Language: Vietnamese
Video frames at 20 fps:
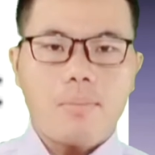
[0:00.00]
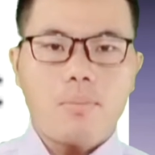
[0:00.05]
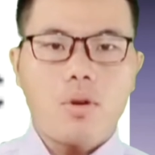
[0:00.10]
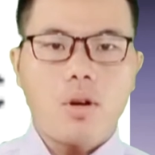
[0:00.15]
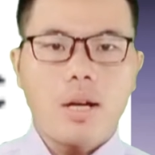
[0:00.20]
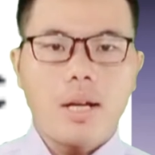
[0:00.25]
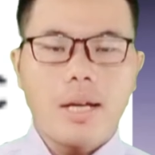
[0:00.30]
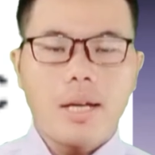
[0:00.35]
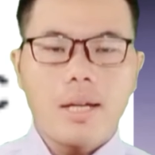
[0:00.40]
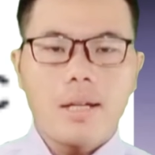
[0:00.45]
nhà
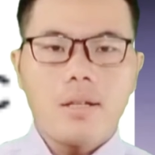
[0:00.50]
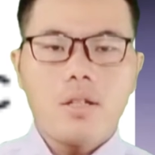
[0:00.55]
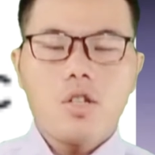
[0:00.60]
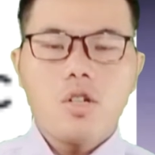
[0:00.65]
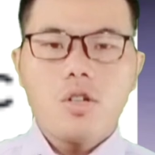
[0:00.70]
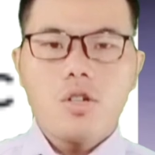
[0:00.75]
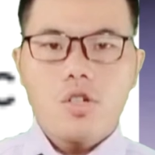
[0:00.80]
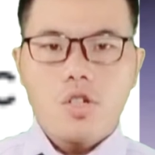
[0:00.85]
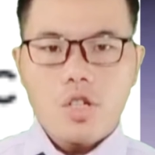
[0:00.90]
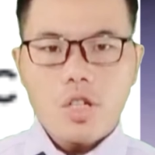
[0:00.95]
lãnh đạo bé
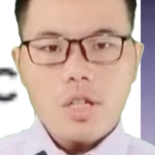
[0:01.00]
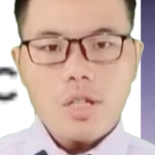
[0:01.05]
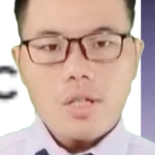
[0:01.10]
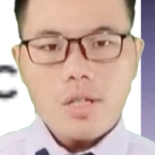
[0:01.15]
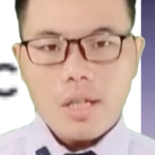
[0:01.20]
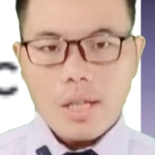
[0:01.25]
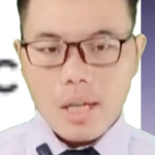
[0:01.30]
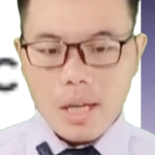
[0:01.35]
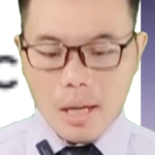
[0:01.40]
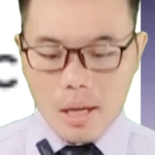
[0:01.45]
bỏ tàu tiền
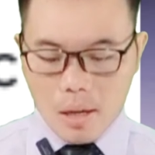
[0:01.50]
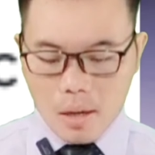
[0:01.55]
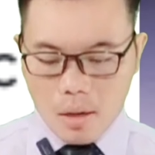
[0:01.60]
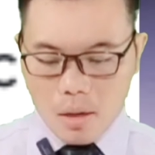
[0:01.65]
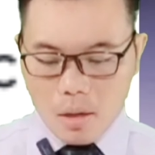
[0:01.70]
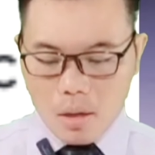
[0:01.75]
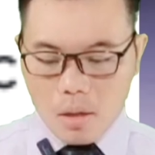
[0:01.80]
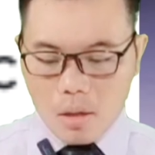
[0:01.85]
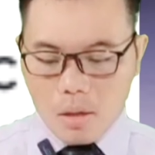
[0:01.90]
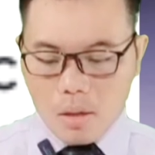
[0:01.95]

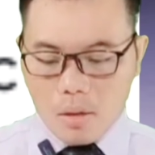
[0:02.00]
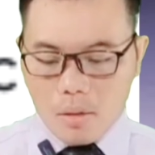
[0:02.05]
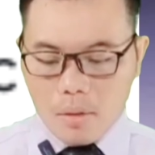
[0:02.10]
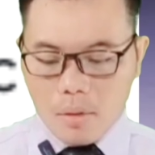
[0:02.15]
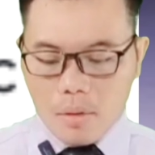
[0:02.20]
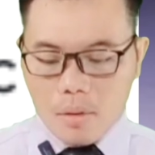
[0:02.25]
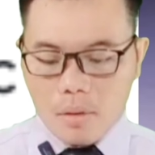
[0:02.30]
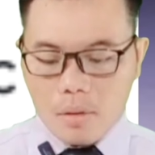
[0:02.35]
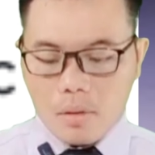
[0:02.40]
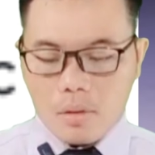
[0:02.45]
tàu ăn hữu
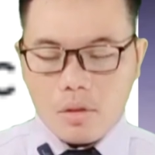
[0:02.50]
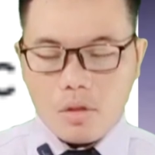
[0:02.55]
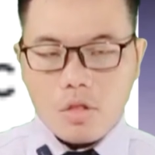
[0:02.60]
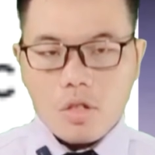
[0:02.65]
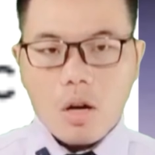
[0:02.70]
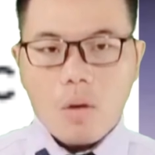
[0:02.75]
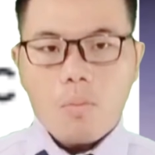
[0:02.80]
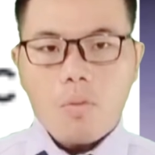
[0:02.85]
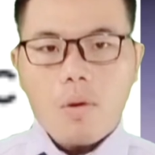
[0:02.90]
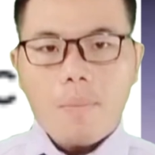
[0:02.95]
nó cái
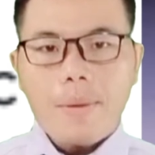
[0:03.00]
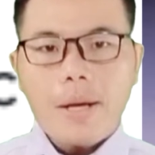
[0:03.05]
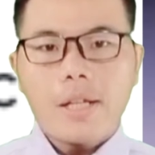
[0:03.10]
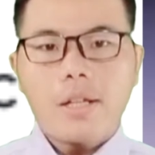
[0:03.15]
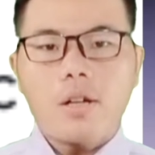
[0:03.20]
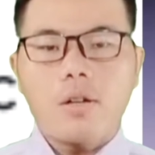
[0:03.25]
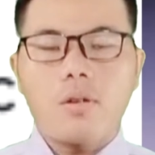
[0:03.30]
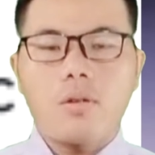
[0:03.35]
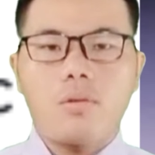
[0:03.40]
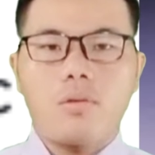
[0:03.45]
kỳ cái mắc của
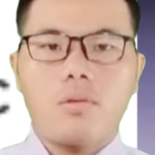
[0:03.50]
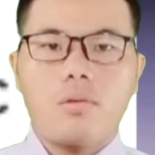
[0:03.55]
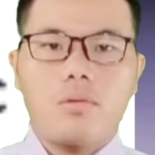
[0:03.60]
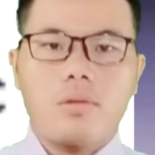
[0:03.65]
vị cầu